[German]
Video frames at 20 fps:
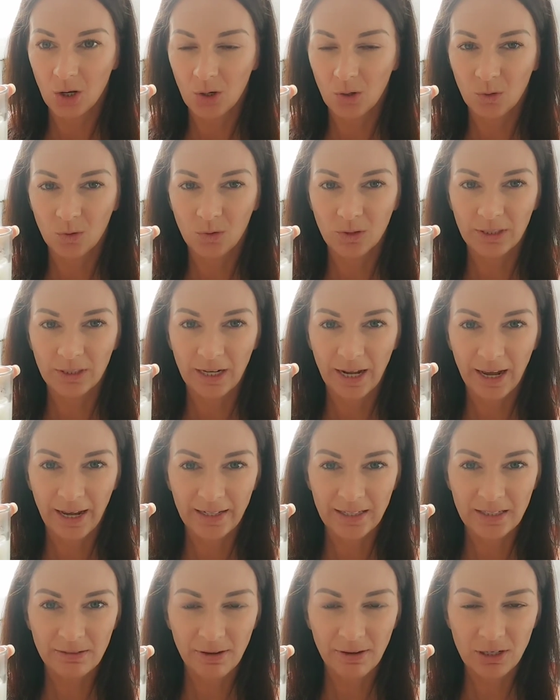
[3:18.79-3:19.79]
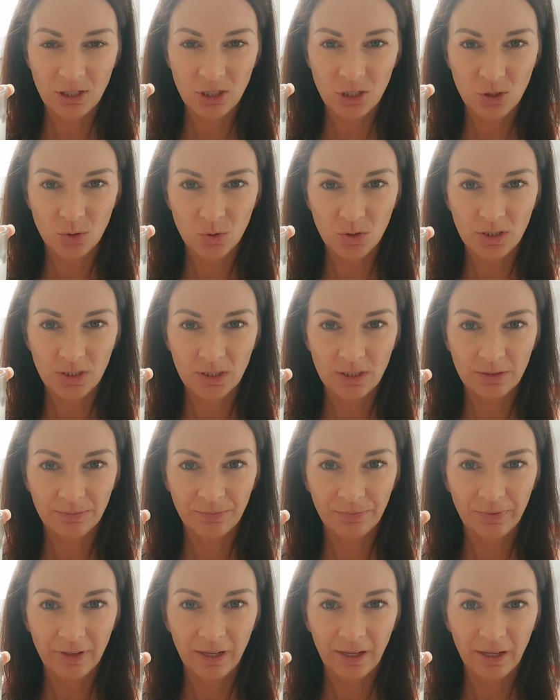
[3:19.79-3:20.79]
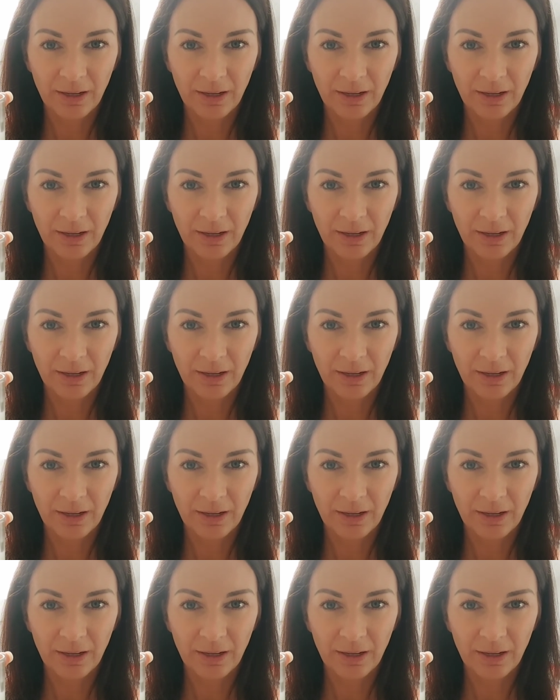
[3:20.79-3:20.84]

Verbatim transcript: und in ein, zwei Stunden